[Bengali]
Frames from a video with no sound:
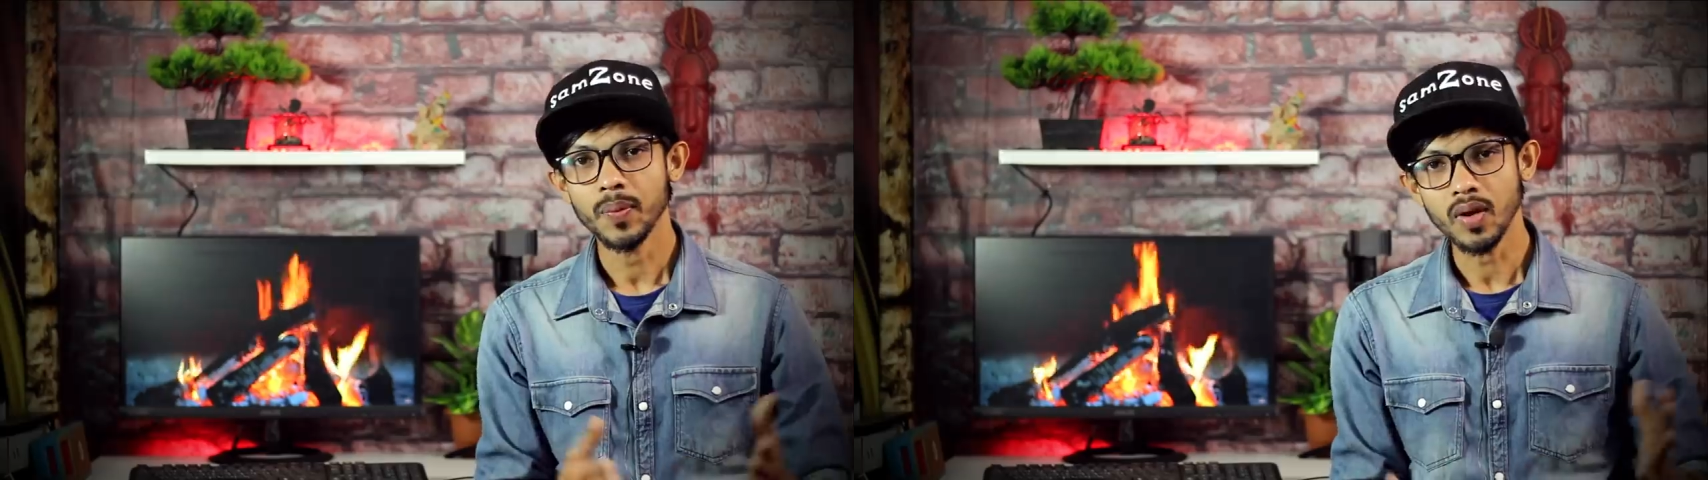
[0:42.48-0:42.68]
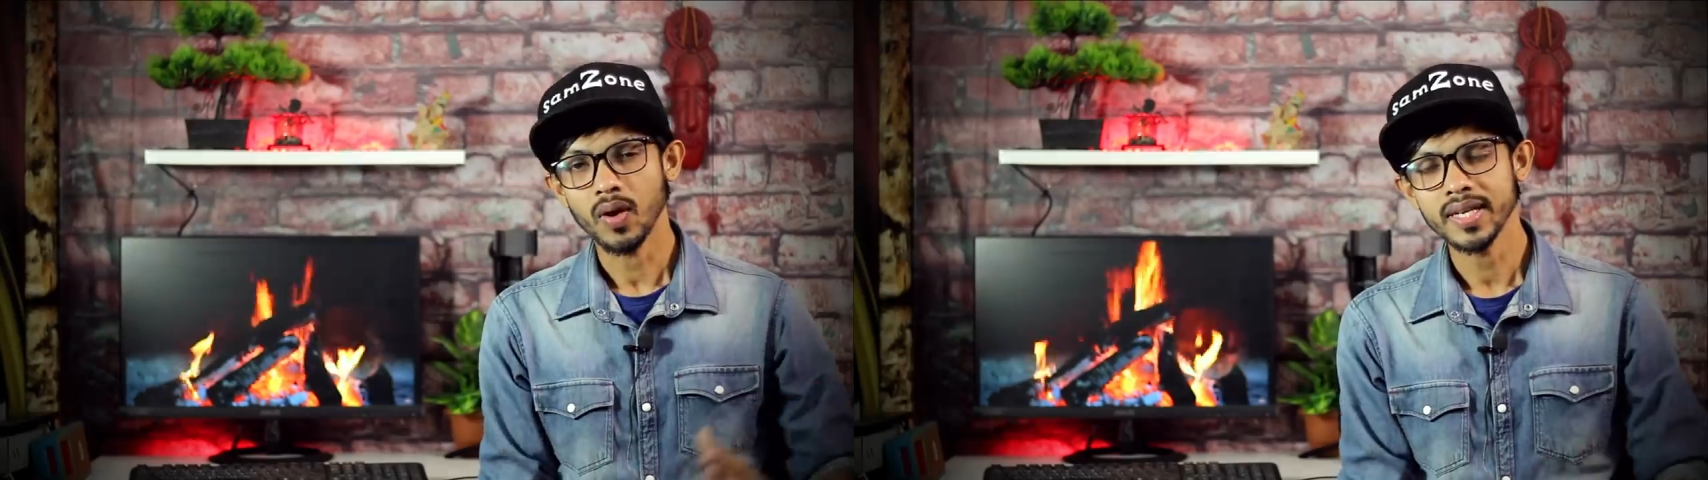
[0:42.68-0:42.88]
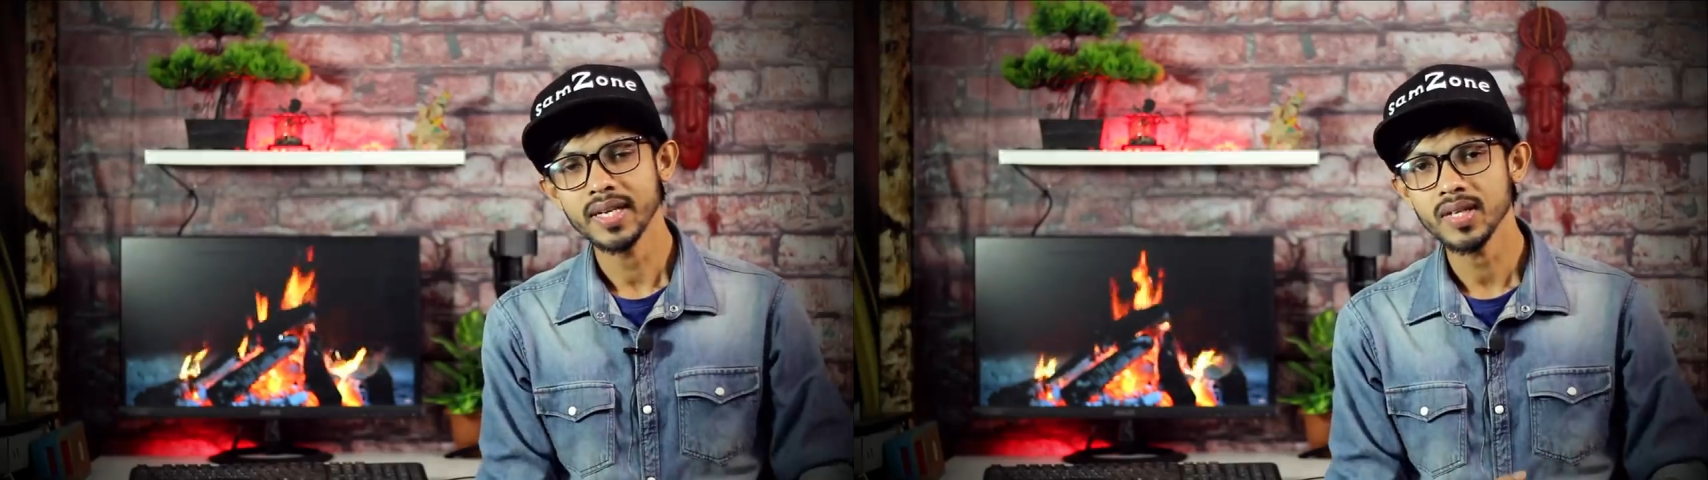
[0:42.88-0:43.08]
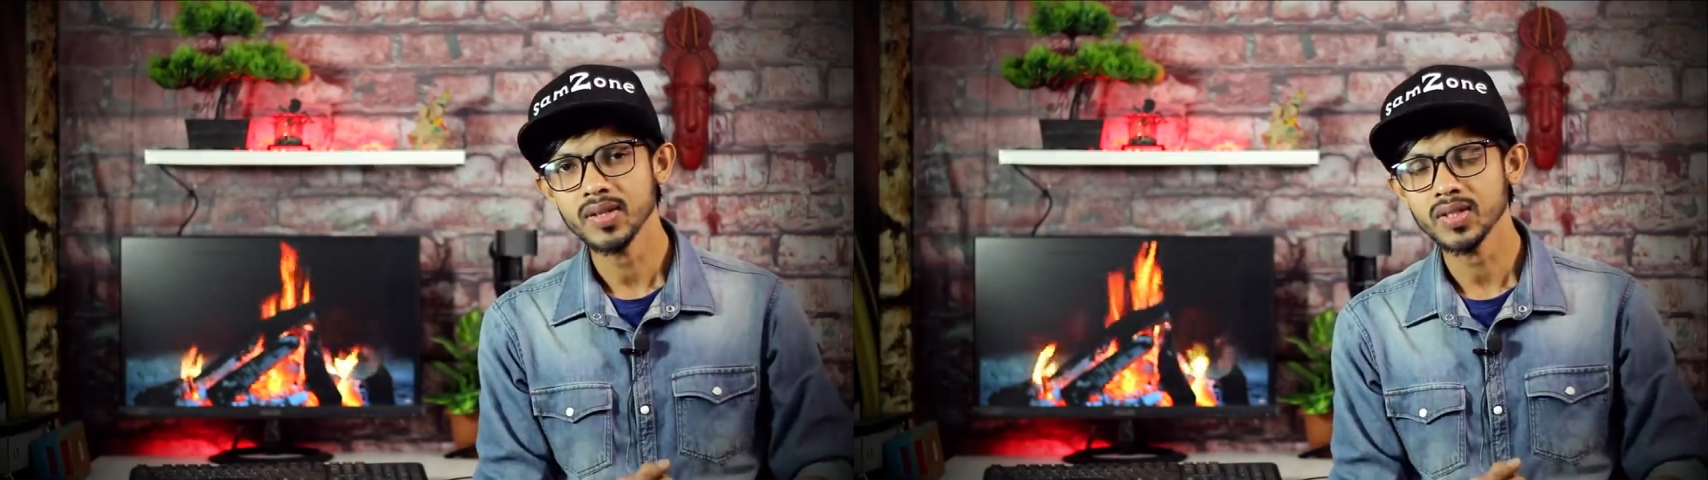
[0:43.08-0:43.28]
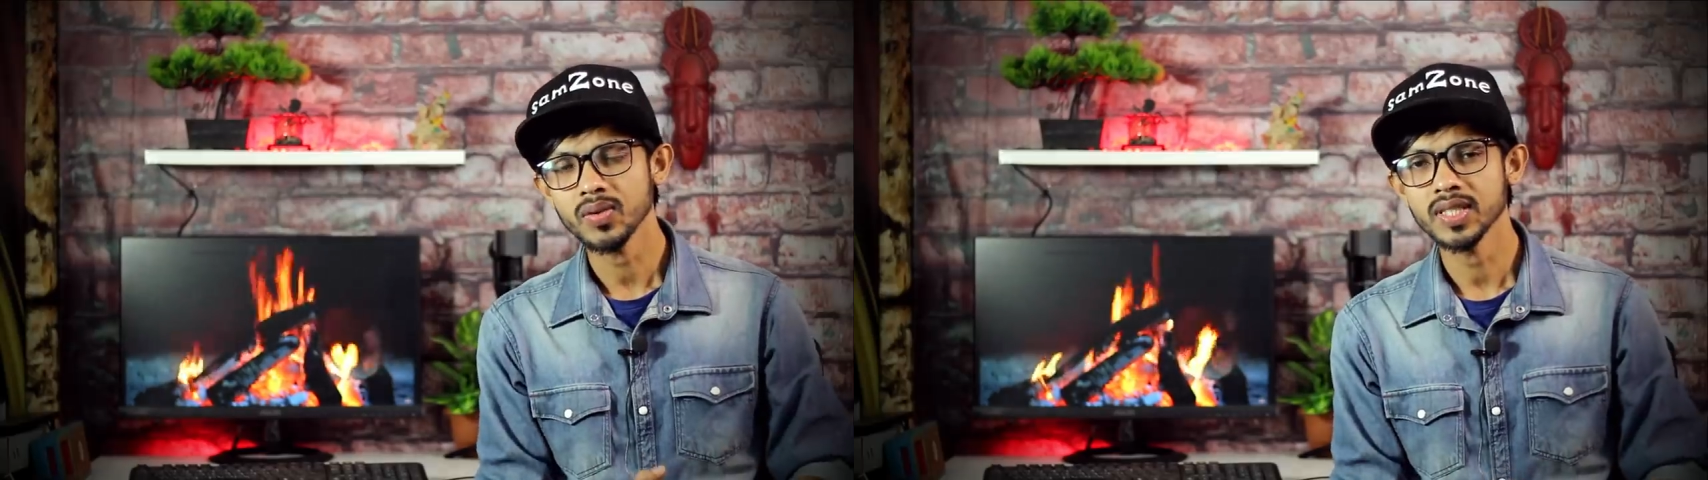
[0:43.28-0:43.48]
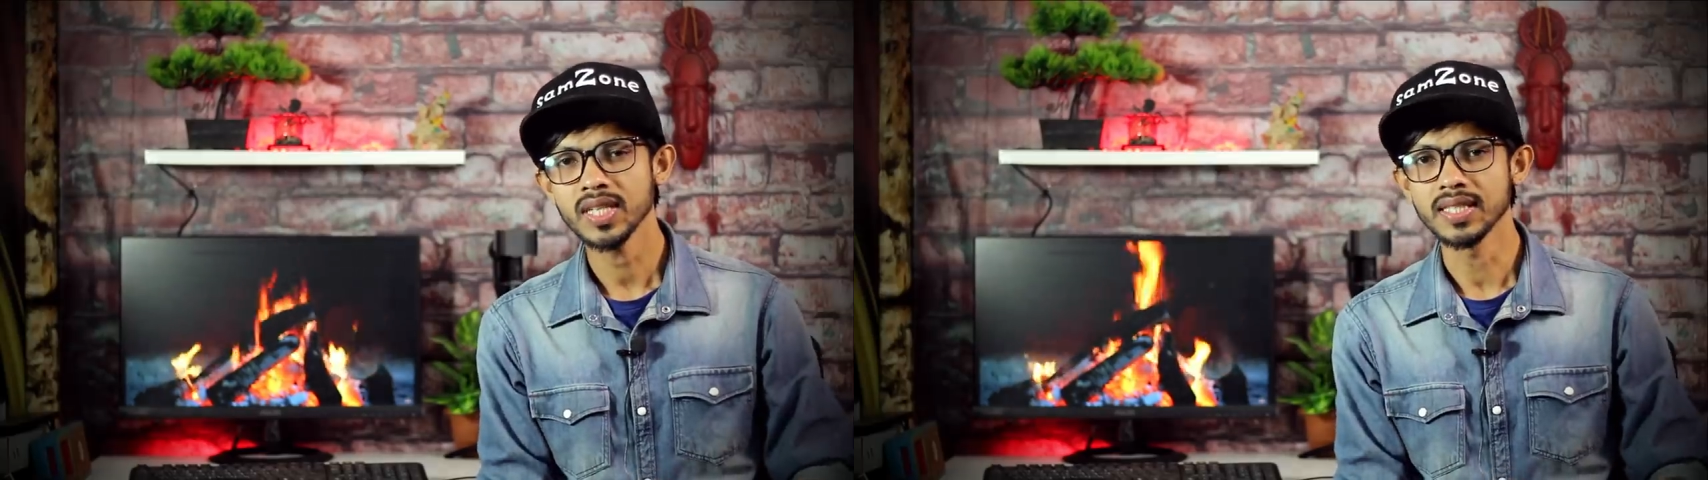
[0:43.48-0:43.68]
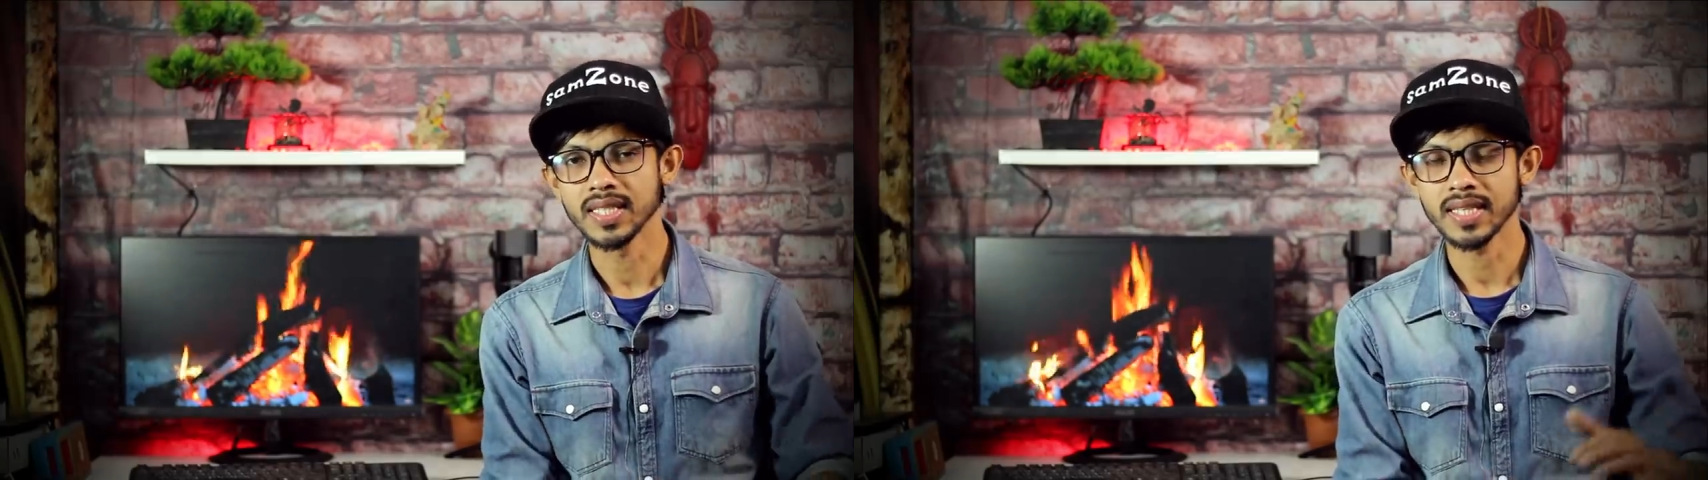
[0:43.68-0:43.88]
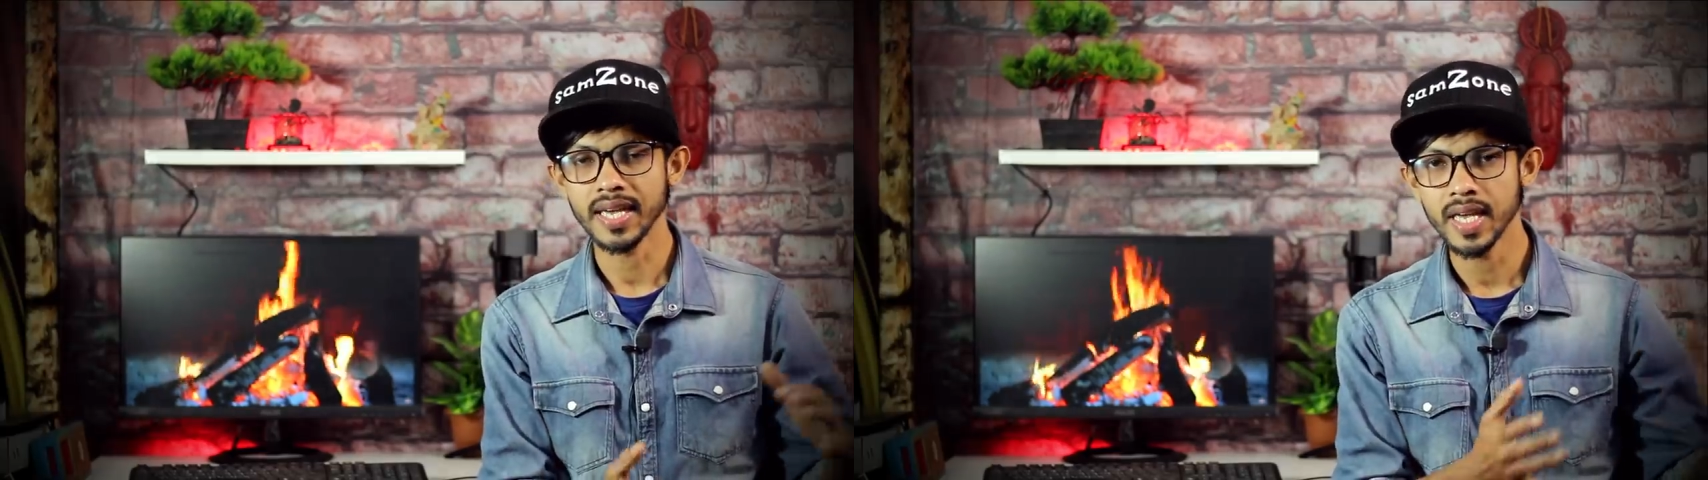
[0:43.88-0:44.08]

আপনারা অনেকেই রিকোয়েস্ট করেছিলেন যাতে